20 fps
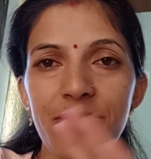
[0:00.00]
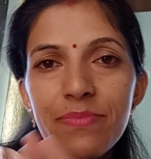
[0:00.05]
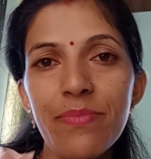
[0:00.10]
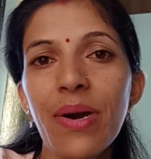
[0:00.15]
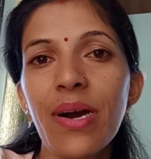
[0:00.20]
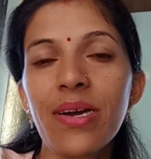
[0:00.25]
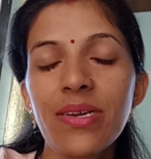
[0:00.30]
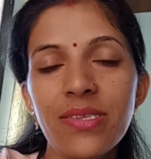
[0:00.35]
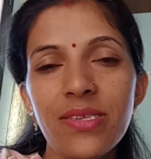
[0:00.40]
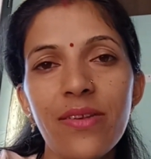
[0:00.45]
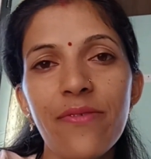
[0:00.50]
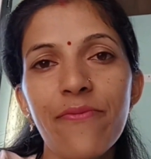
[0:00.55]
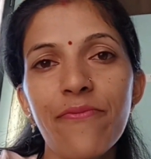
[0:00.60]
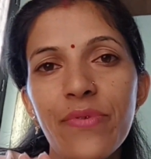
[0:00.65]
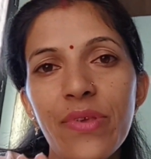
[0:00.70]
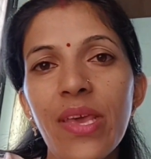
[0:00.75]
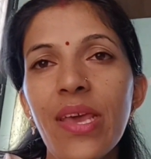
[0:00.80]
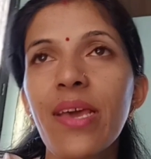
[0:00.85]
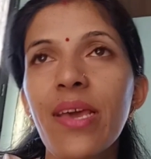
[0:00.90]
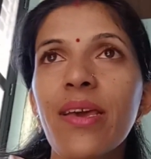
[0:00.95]
बाहर सिर्फ
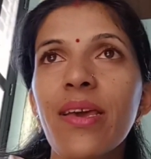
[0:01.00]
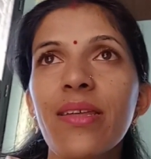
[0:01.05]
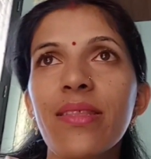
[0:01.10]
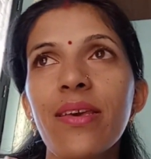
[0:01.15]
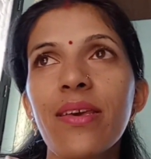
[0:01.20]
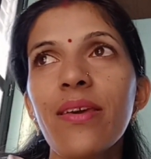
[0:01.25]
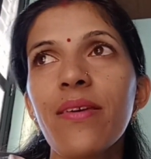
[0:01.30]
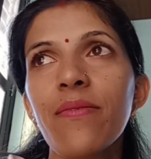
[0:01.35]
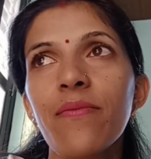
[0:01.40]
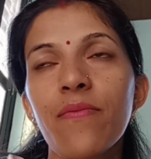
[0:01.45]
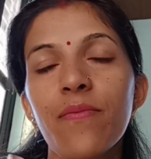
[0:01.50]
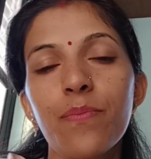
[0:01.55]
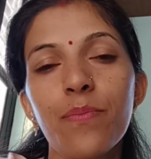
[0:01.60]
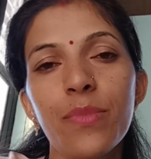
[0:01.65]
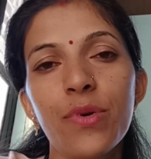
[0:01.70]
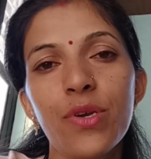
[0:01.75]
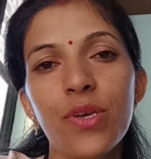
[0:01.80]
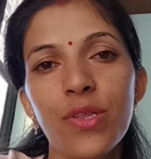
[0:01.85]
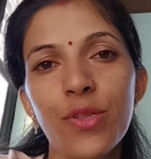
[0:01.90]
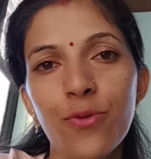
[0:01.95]
ये गए थे
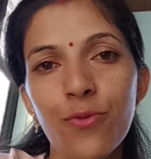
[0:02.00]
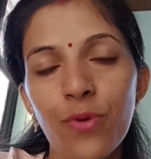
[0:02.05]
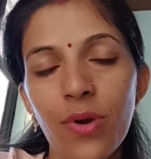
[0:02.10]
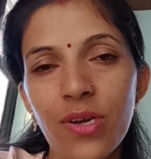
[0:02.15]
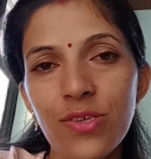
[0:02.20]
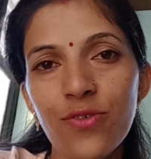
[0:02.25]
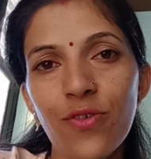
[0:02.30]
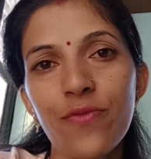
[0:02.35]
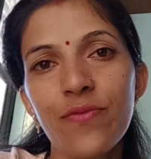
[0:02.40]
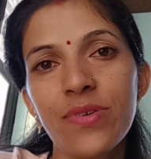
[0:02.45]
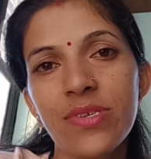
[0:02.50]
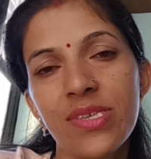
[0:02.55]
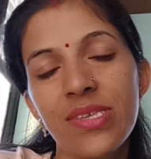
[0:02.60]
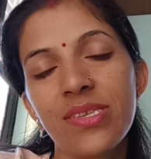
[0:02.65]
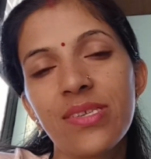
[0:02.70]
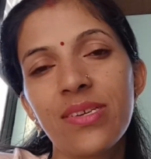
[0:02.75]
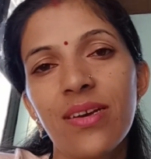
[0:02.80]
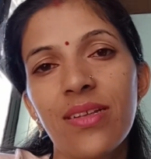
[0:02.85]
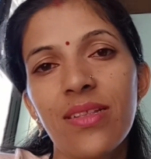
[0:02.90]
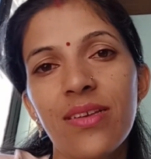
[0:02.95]
इनको आज ऑफिस ही
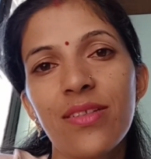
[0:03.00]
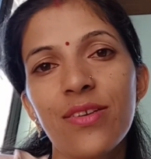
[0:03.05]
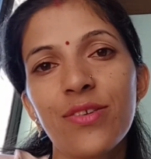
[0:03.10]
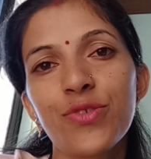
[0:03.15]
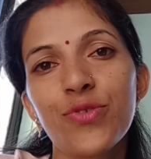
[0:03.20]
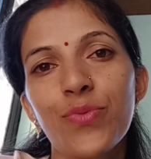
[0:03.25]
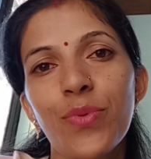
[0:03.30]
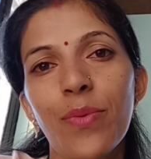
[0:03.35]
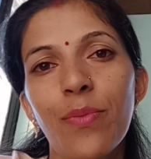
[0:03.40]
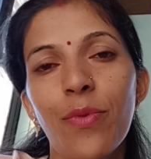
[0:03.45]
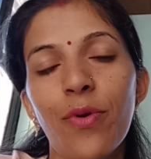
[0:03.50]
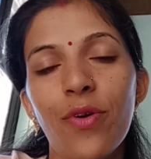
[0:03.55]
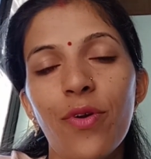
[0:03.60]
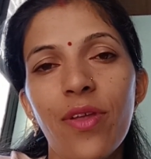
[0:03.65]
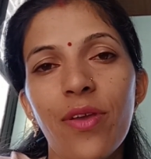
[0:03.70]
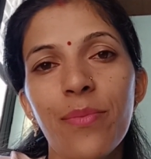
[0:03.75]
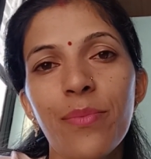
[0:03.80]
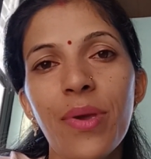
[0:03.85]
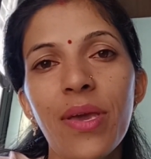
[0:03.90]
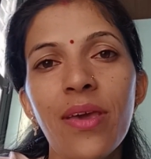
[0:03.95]
जाना था सुबह
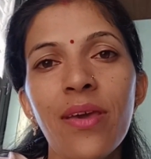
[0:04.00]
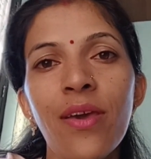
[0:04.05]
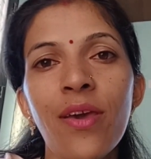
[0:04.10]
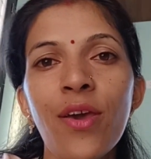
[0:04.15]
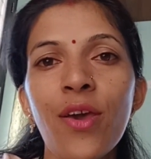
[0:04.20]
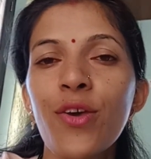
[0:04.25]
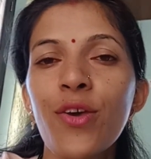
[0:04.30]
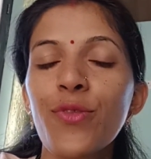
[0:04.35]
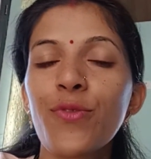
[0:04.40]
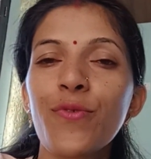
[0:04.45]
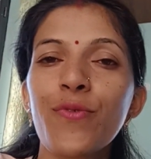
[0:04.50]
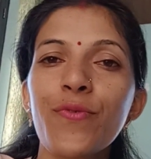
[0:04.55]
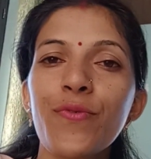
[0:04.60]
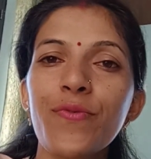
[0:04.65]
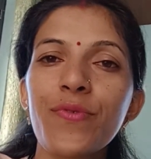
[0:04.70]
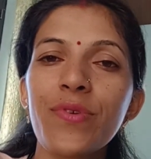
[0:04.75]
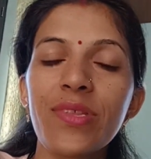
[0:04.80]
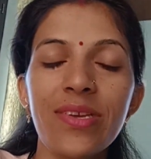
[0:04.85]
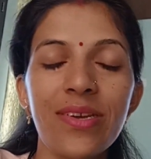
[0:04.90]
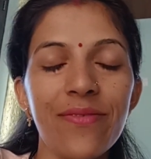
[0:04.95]
मॉर्निंग में तो
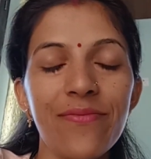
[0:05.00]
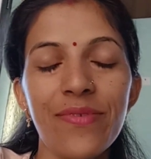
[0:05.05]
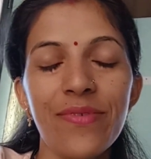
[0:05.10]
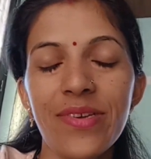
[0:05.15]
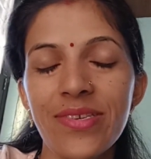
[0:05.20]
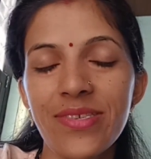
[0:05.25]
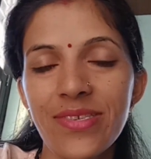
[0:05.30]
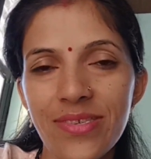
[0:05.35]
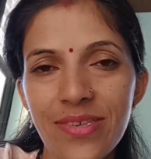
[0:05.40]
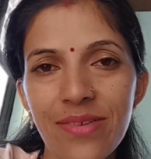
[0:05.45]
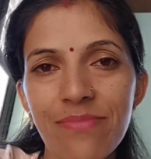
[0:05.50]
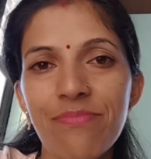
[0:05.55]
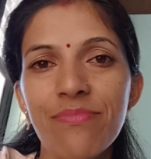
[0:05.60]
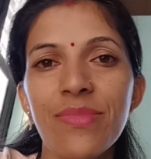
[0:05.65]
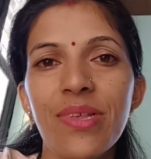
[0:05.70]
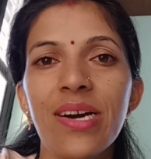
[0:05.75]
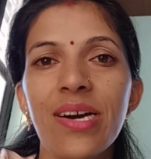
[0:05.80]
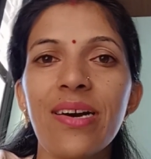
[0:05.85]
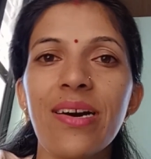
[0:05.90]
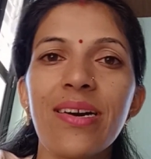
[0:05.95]
इनका वहीं
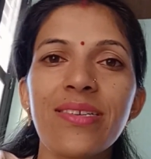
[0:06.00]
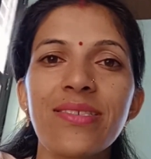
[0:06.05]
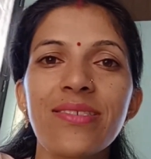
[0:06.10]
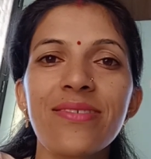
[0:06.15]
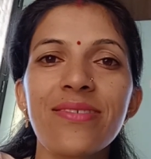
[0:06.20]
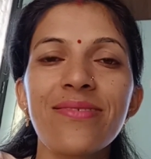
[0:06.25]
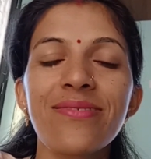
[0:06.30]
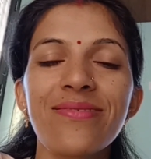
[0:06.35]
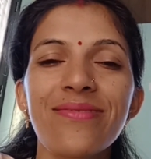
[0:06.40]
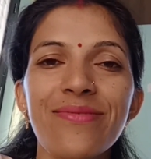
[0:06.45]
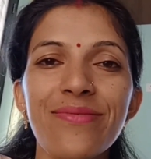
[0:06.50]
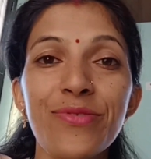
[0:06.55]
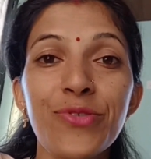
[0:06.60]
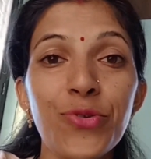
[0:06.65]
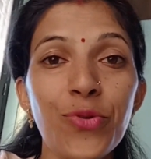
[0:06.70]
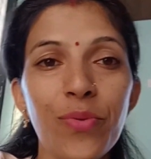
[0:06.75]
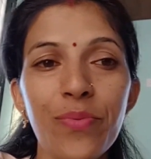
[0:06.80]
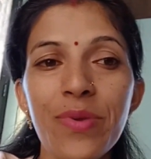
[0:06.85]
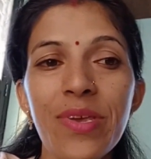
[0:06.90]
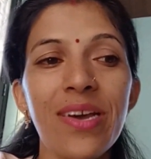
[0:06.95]
था आज
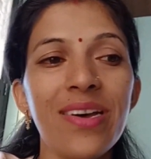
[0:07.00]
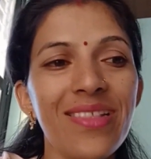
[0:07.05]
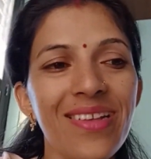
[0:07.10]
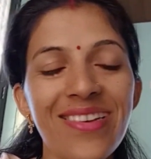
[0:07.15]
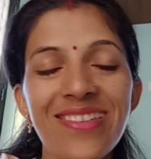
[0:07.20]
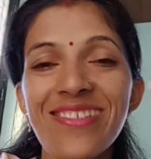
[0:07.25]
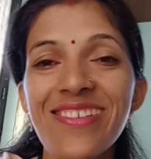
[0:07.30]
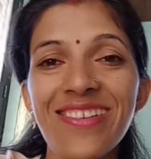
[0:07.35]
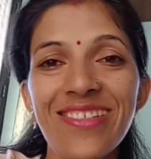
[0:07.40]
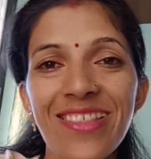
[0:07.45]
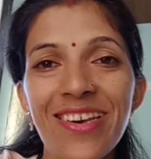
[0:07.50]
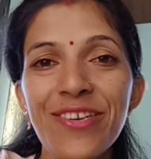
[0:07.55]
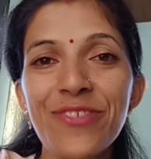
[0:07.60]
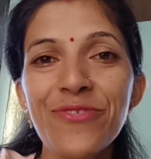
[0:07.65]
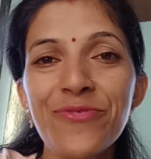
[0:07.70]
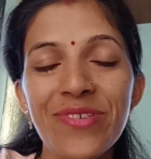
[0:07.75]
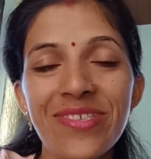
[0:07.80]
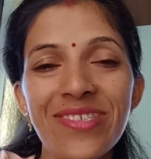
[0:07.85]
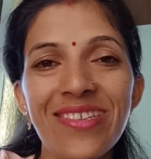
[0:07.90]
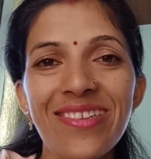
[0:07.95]
जो अभियान आज का था
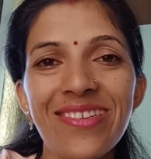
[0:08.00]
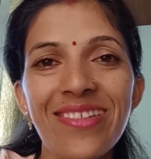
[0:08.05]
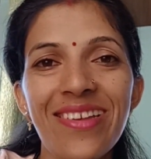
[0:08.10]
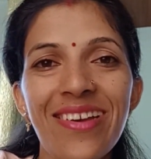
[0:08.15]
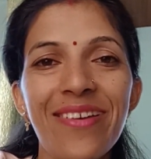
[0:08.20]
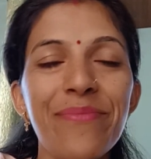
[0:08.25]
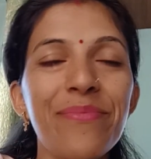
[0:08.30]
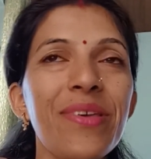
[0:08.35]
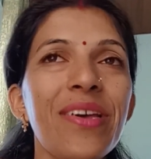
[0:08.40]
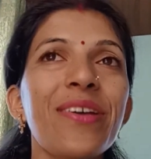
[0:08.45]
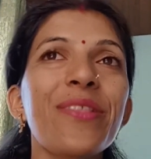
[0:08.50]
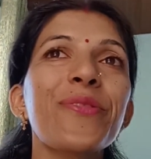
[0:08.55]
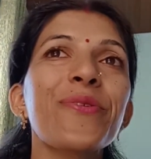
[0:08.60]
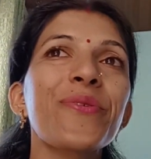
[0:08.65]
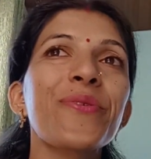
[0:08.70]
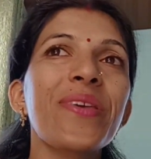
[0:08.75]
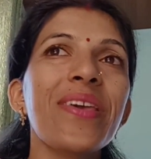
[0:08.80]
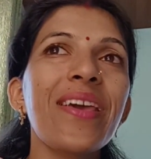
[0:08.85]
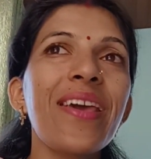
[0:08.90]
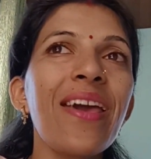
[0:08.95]
स्वच्छता अभियान
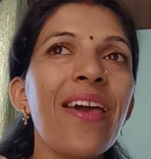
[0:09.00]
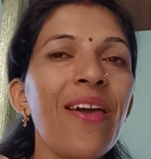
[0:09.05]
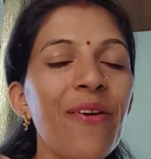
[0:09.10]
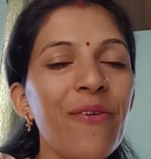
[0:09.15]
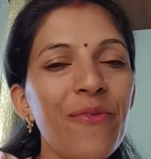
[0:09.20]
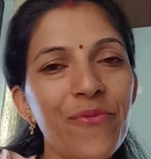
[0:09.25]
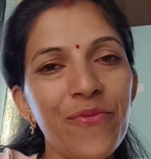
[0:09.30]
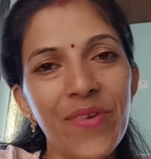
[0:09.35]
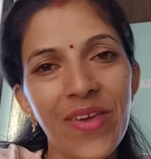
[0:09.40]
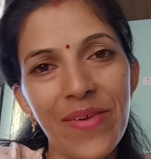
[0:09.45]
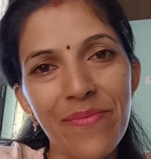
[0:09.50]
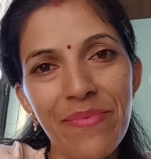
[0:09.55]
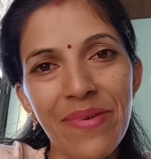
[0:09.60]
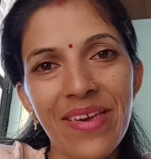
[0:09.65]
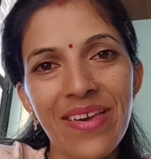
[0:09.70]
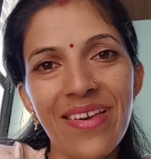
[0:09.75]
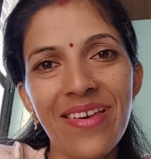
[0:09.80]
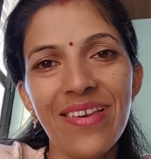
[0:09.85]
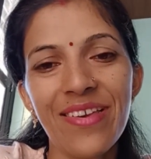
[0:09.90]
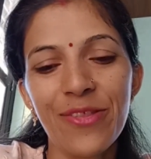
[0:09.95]
तो ये वहीं पे
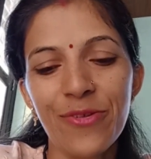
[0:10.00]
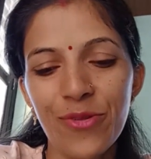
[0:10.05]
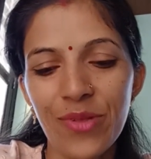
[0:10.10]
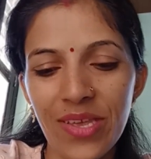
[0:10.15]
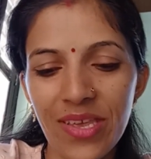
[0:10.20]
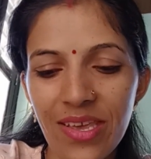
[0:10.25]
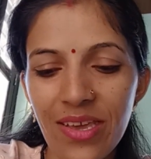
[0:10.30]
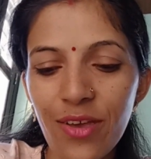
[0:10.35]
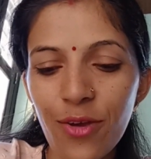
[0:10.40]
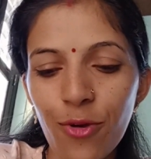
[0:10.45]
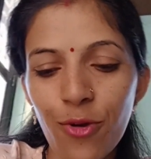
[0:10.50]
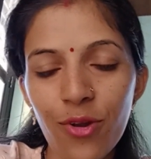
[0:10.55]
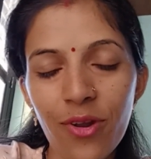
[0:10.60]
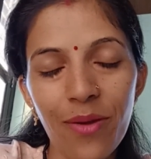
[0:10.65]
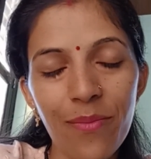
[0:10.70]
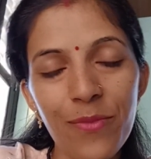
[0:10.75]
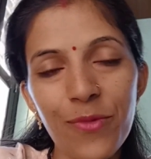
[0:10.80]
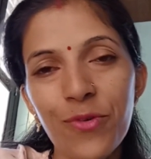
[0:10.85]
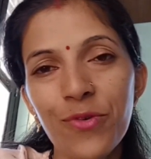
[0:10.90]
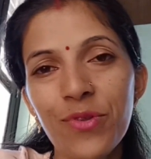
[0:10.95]
इन्होंने किया और
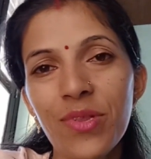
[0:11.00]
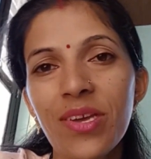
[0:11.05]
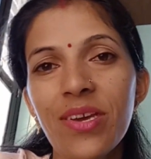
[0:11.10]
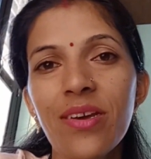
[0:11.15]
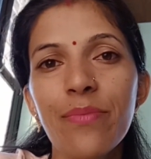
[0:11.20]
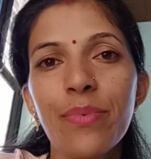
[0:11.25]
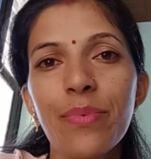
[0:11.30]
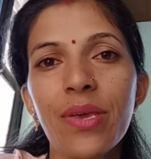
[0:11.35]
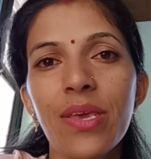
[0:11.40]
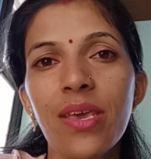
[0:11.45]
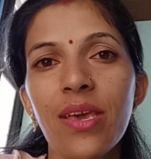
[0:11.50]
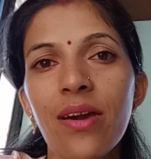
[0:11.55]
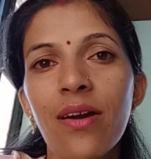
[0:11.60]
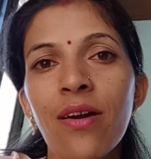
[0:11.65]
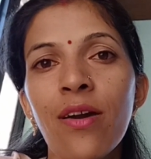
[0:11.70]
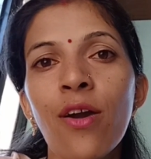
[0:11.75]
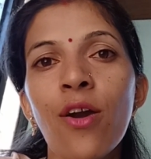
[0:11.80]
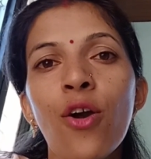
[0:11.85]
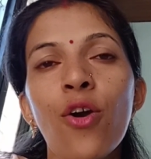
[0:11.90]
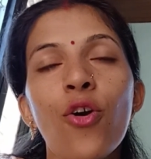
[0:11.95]
हम लोगों ने घर पे किया
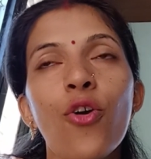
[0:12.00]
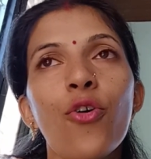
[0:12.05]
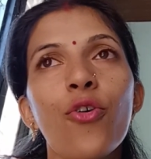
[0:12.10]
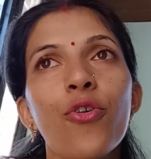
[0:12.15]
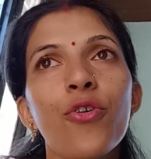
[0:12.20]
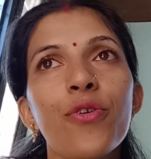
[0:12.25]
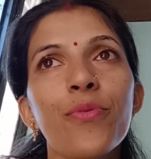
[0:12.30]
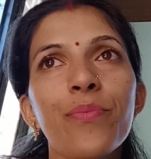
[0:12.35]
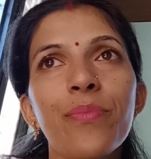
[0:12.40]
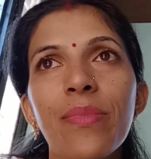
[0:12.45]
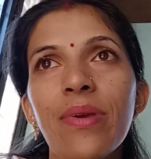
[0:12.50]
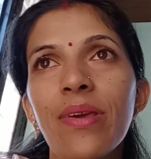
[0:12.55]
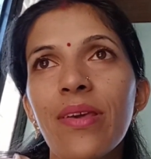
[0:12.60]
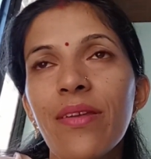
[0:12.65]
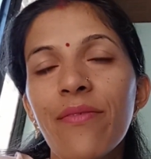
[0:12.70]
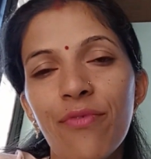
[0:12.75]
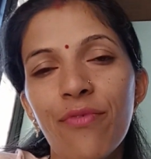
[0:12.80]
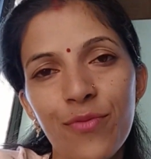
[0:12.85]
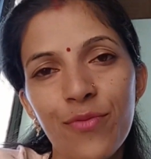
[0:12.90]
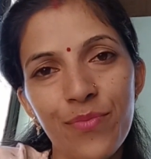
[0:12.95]
और
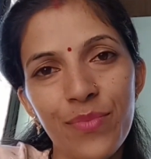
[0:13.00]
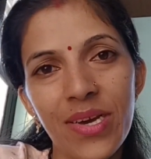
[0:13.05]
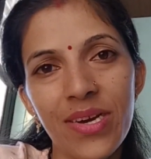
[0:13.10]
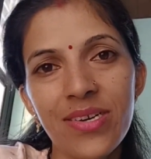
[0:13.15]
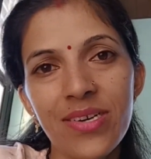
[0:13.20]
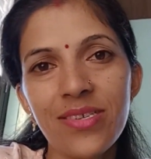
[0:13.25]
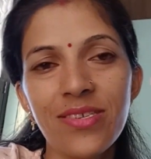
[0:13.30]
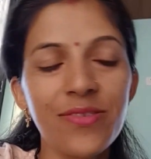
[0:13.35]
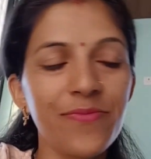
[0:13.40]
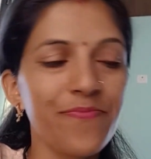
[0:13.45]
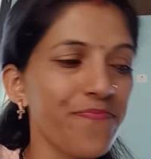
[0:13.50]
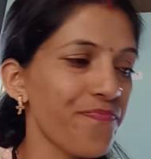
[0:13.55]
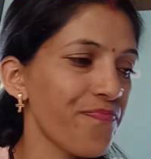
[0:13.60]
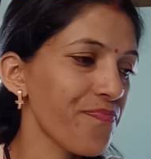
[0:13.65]
मेरे फ़ोन में आज